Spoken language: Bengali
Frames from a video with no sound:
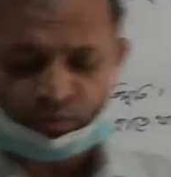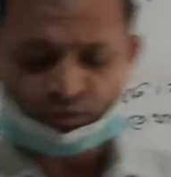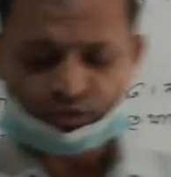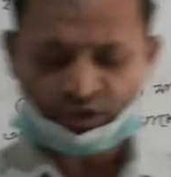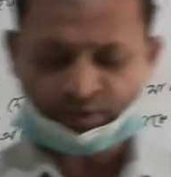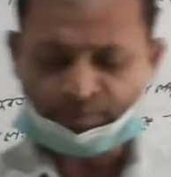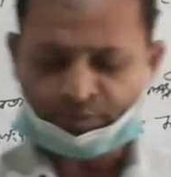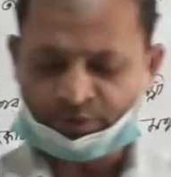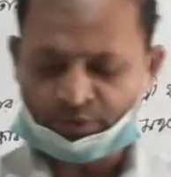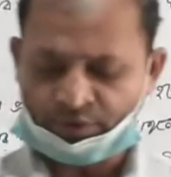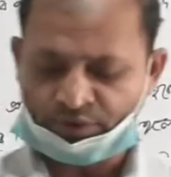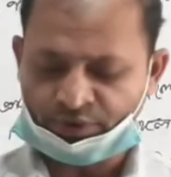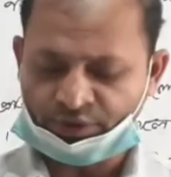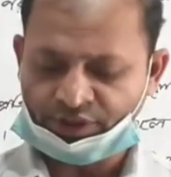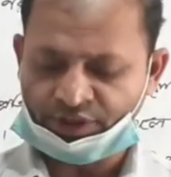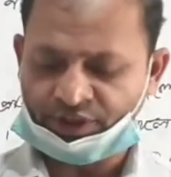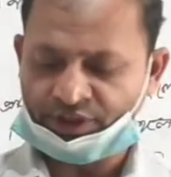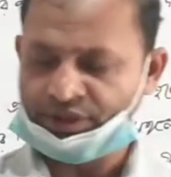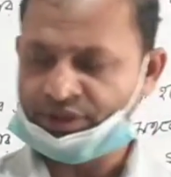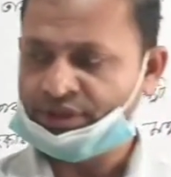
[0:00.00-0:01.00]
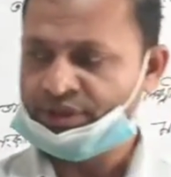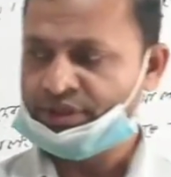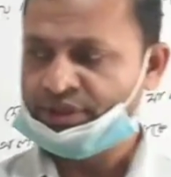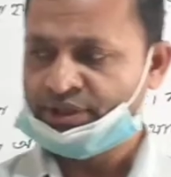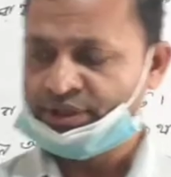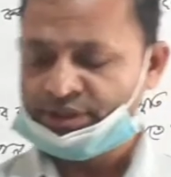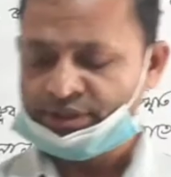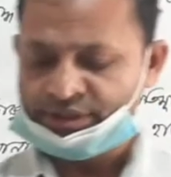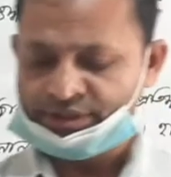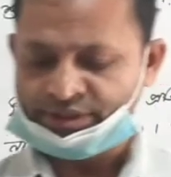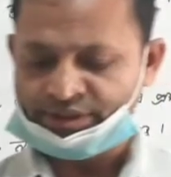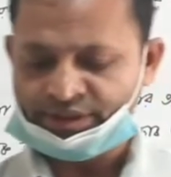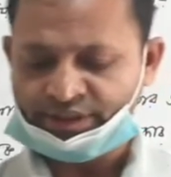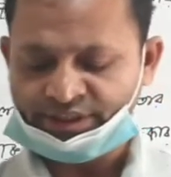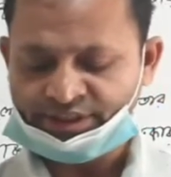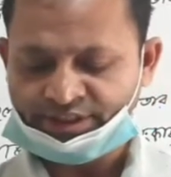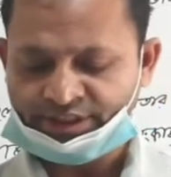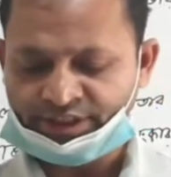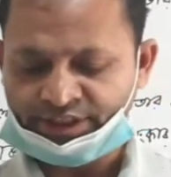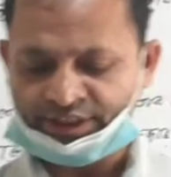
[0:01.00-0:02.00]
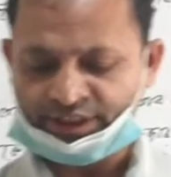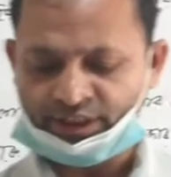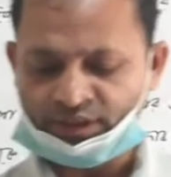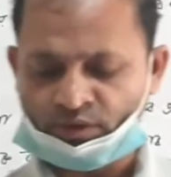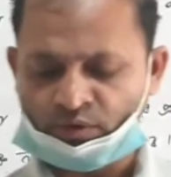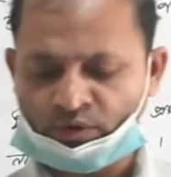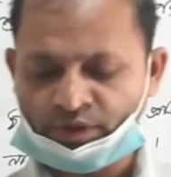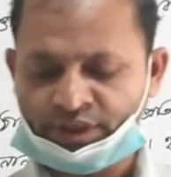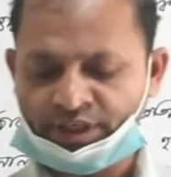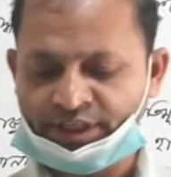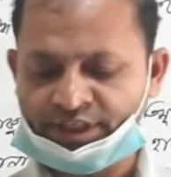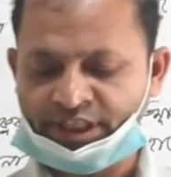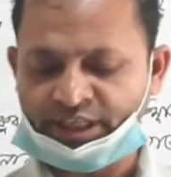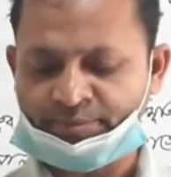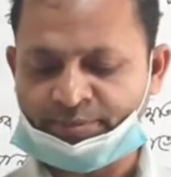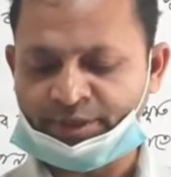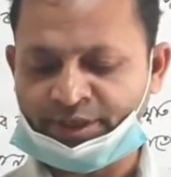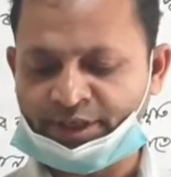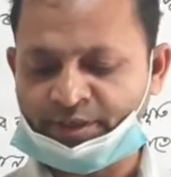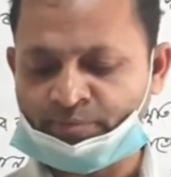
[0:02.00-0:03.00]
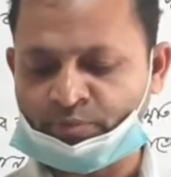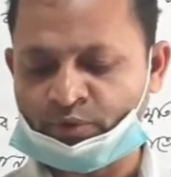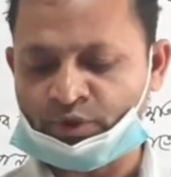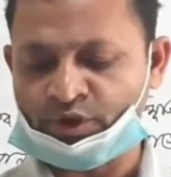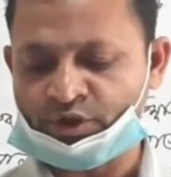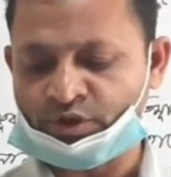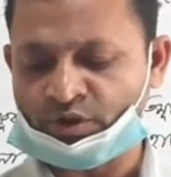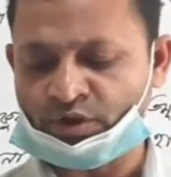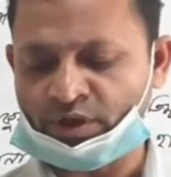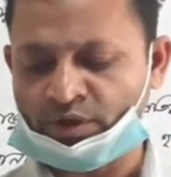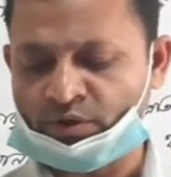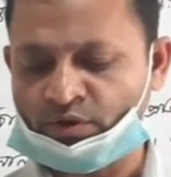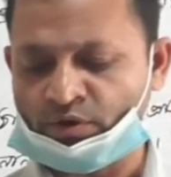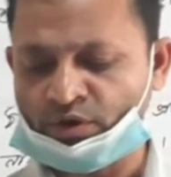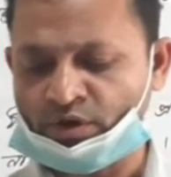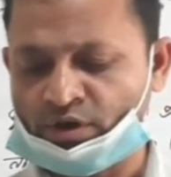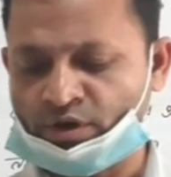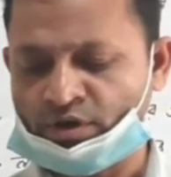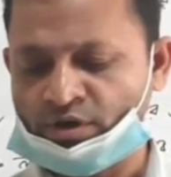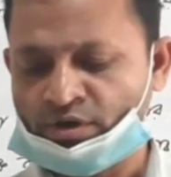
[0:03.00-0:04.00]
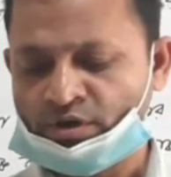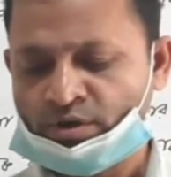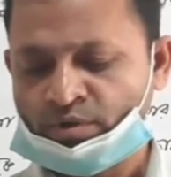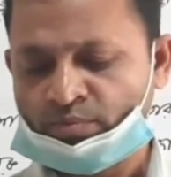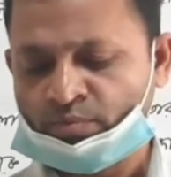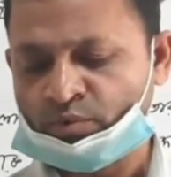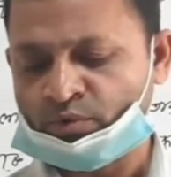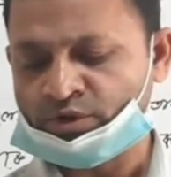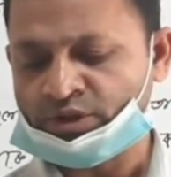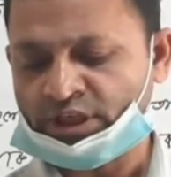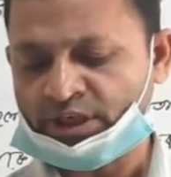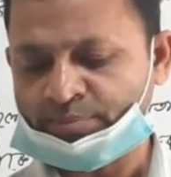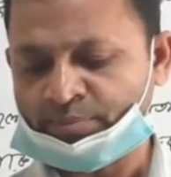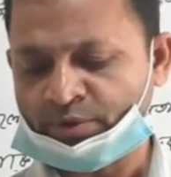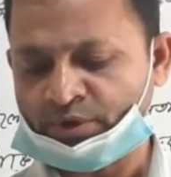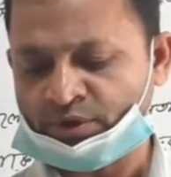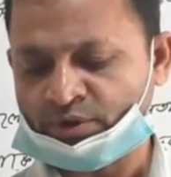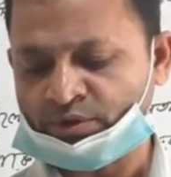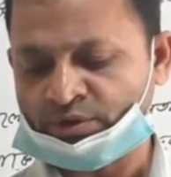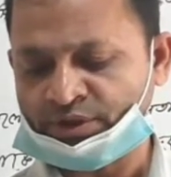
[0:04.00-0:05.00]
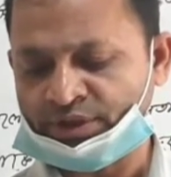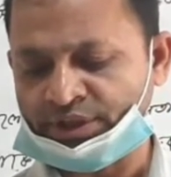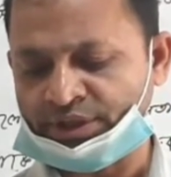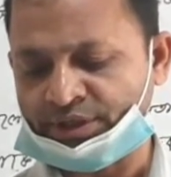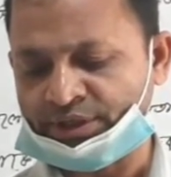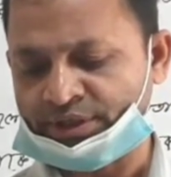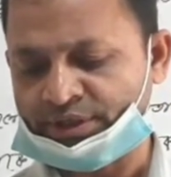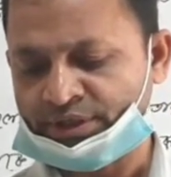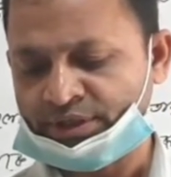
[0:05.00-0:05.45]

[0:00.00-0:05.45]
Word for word: পূজা পদ্ধতি শ্রী শ্রী লক্ষ্মী দেবীর পরিচয় ও পূজা পদ্ধতি